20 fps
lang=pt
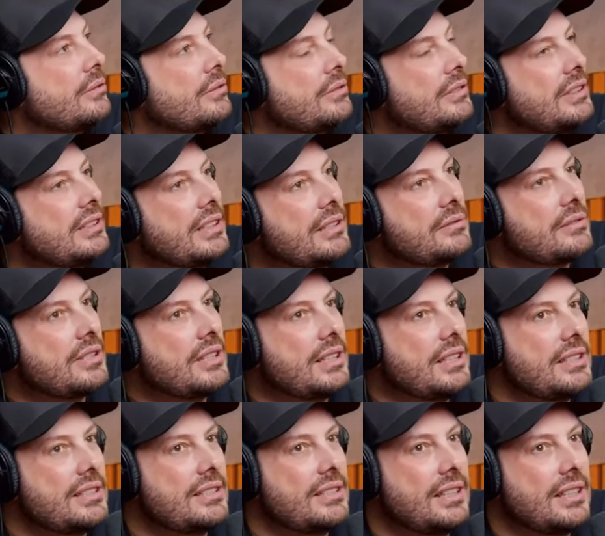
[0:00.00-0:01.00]
quando eu entrei no
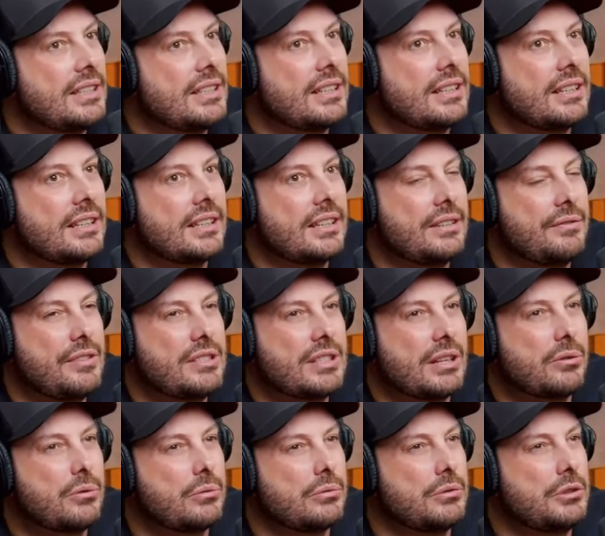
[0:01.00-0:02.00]
CQC, na
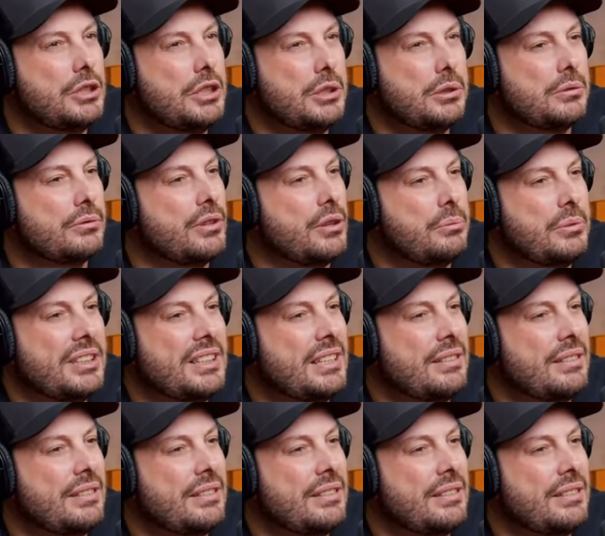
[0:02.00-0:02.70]
revista Contigo, veio me uhum.